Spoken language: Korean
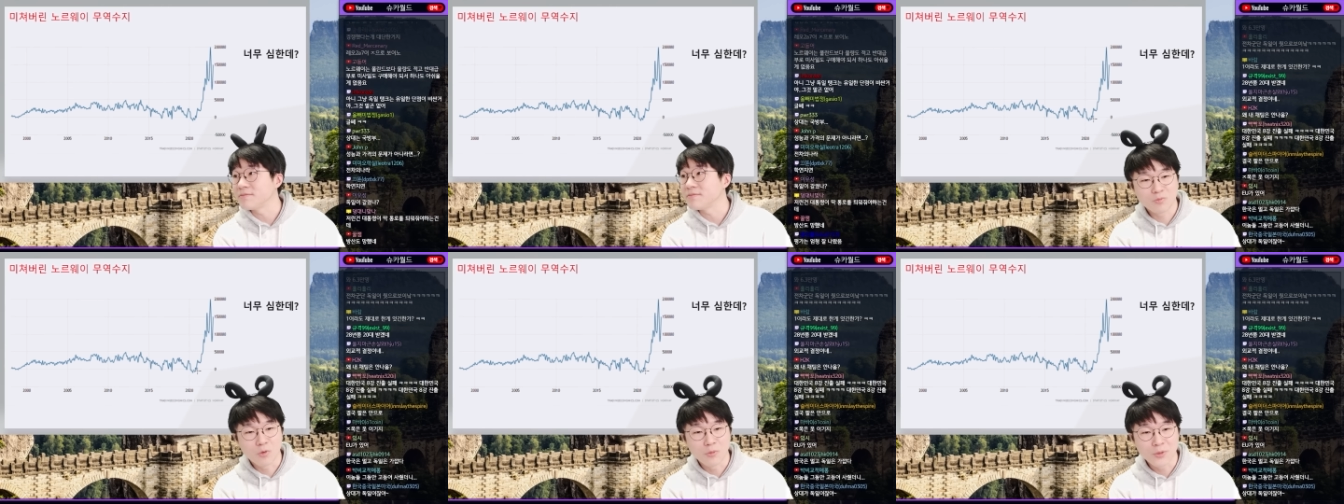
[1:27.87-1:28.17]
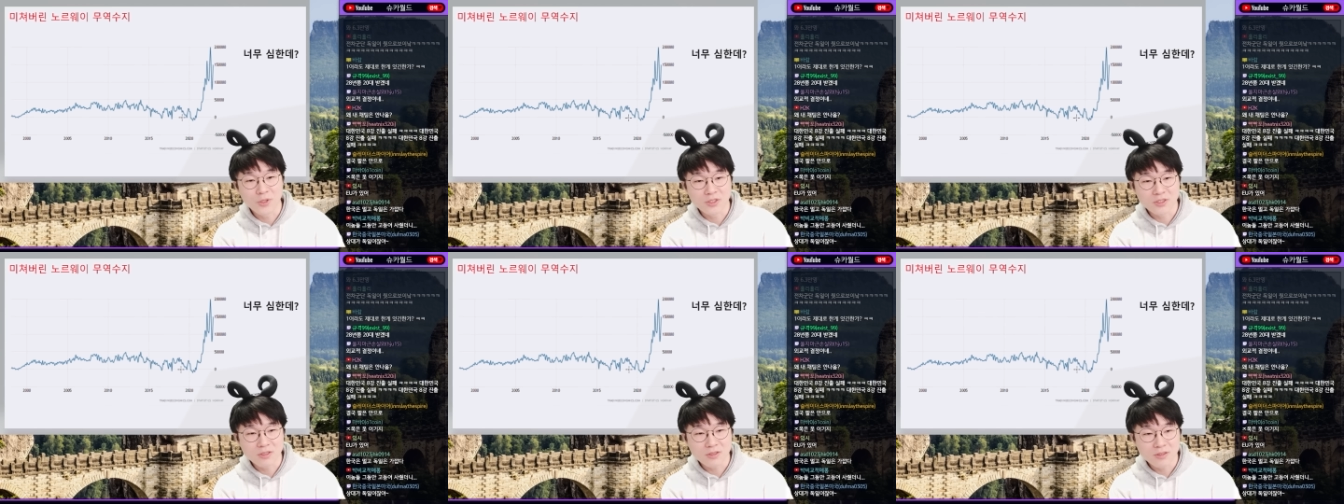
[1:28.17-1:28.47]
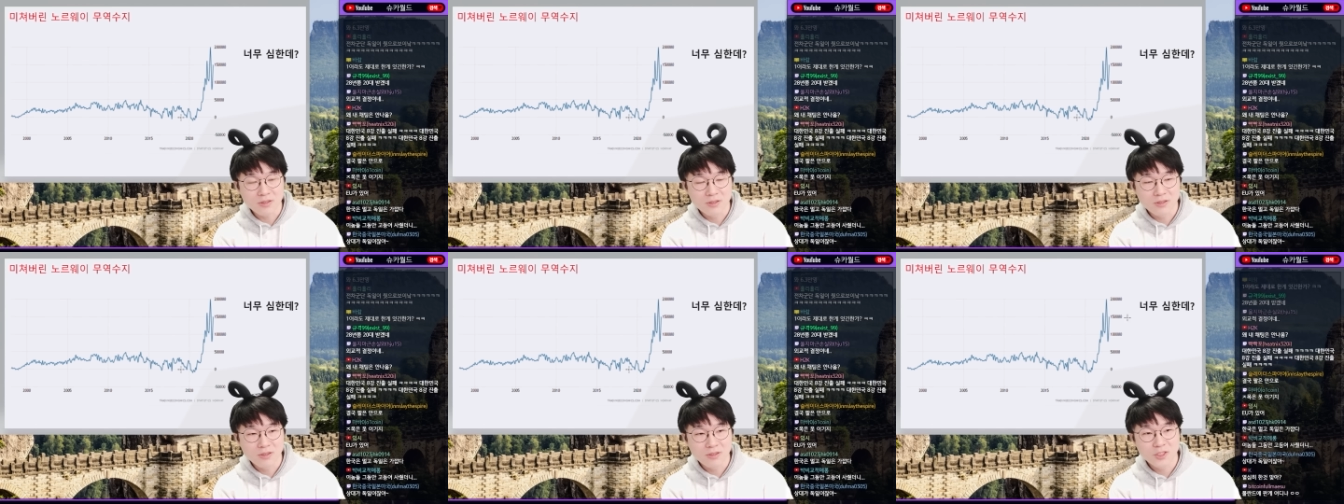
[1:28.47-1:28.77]
보면은
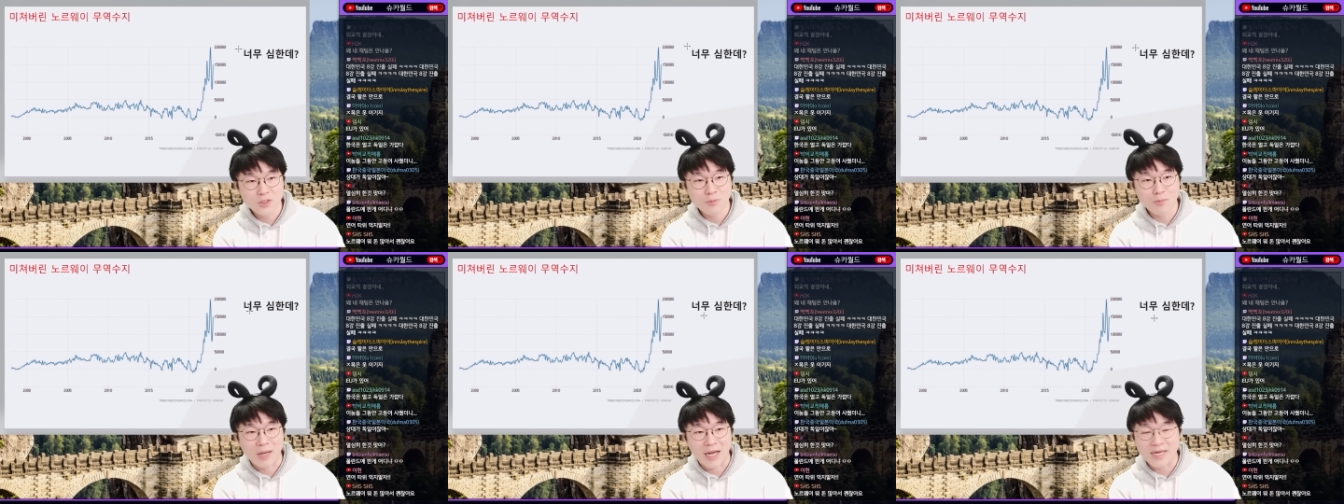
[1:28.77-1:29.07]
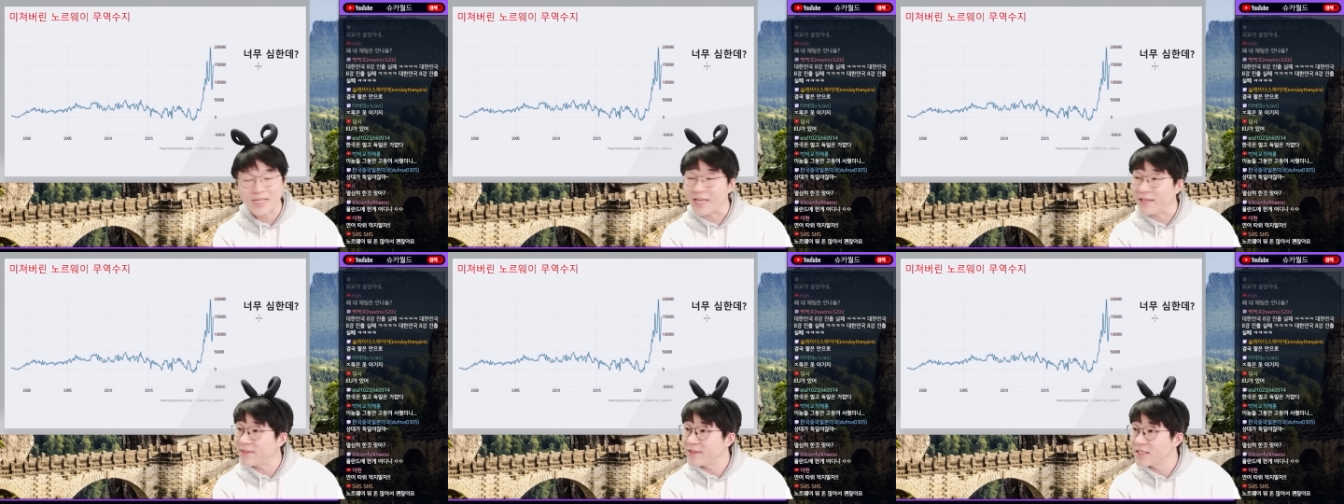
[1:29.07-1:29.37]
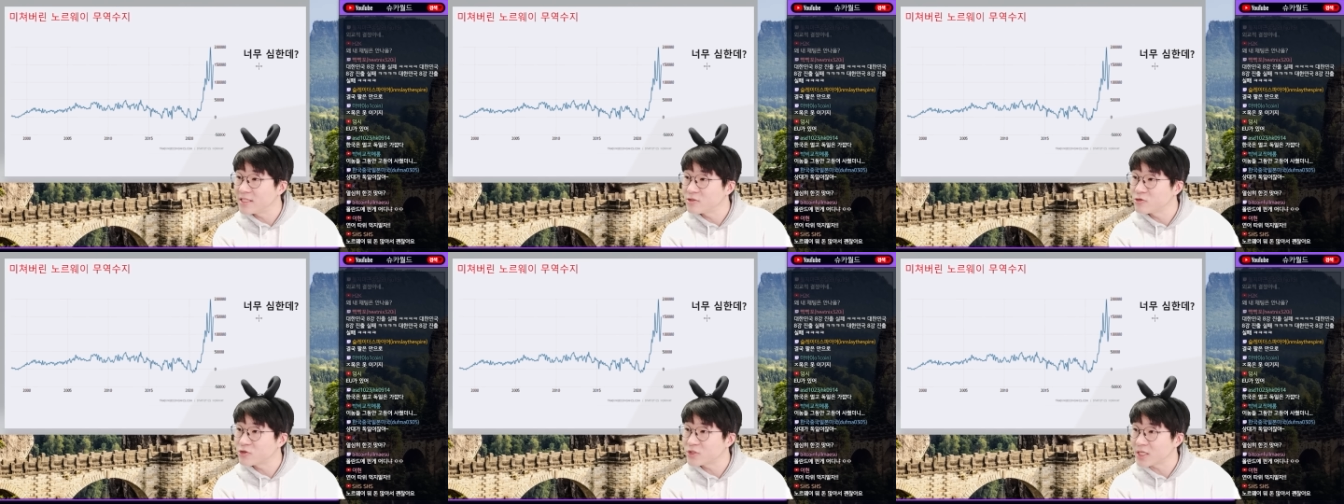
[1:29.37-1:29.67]
지금 말이 안
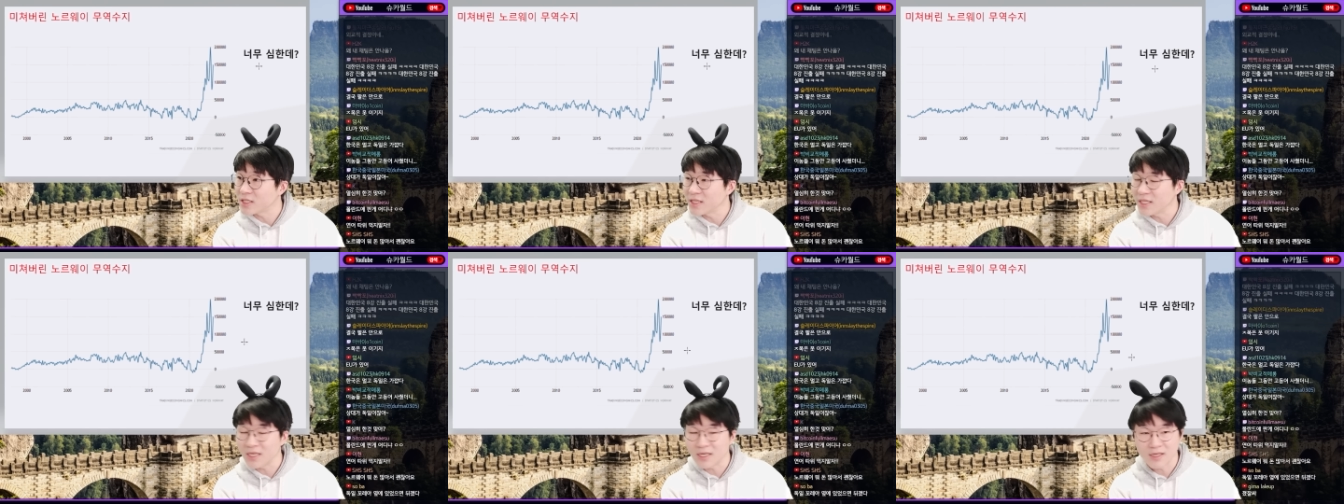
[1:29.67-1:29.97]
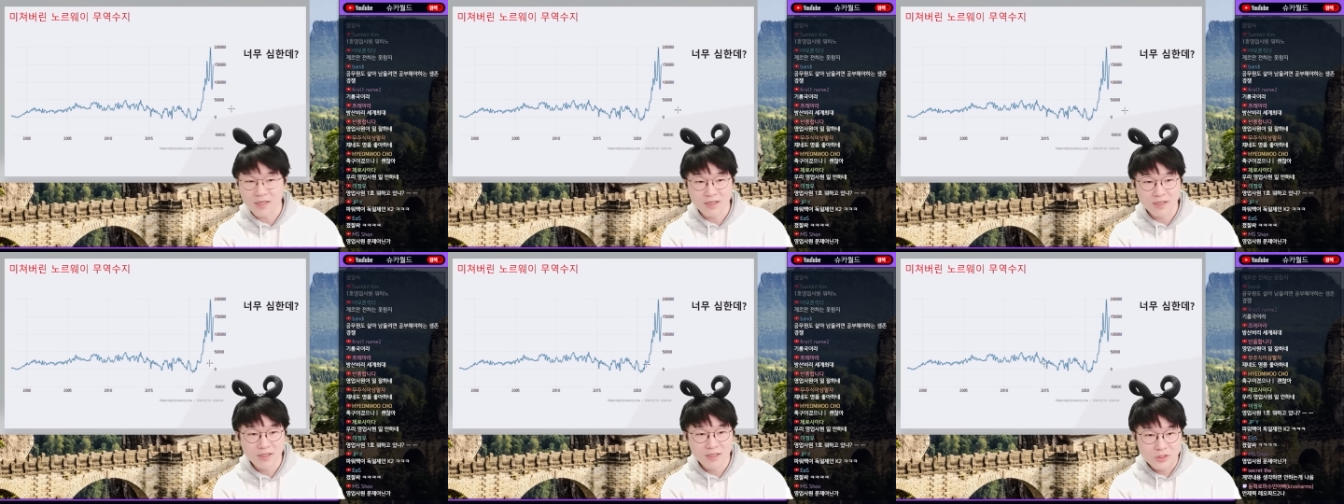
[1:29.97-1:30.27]
되는 숫자인데